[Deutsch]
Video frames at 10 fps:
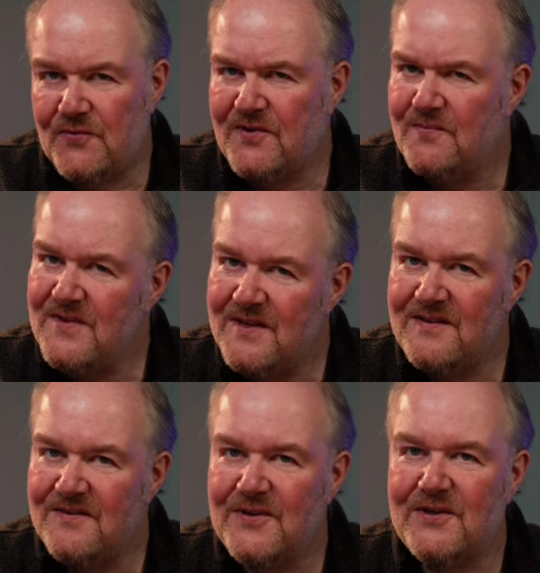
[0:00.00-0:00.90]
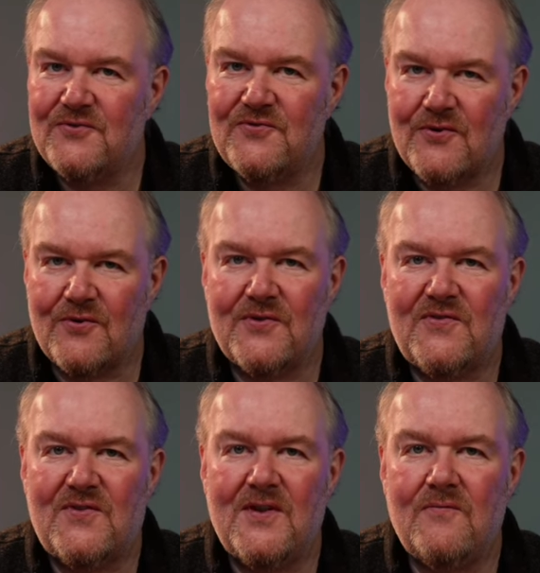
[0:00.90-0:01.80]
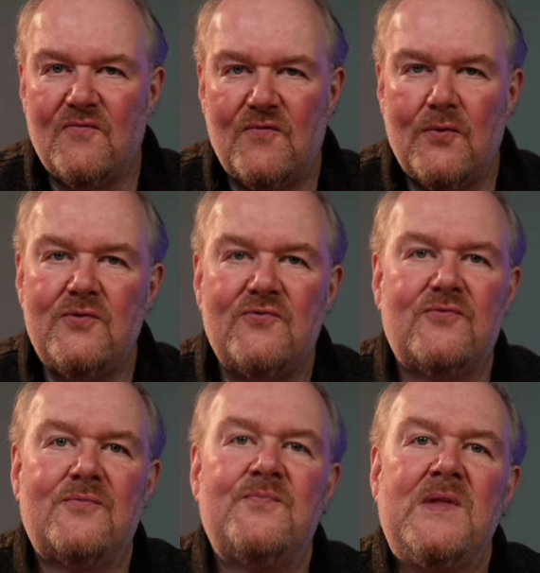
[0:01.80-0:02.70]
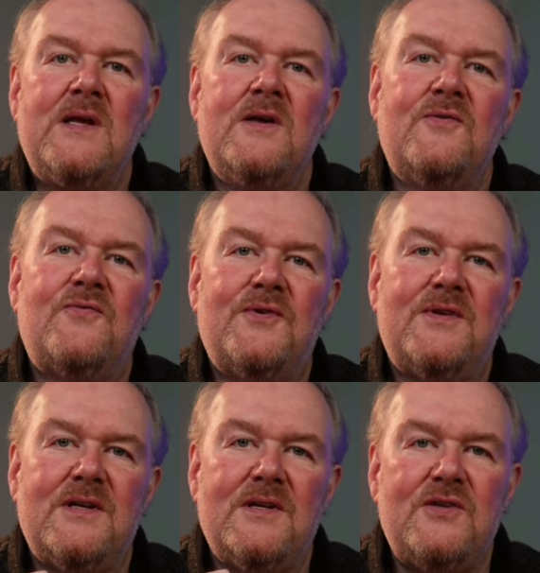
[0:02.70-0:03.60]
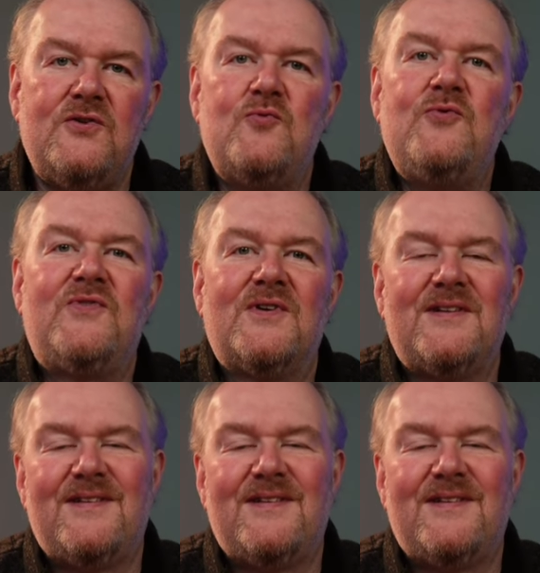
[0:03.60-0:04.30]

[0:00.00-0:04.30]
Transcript: mir hier wirklich trotzdem wünschen, für die User, die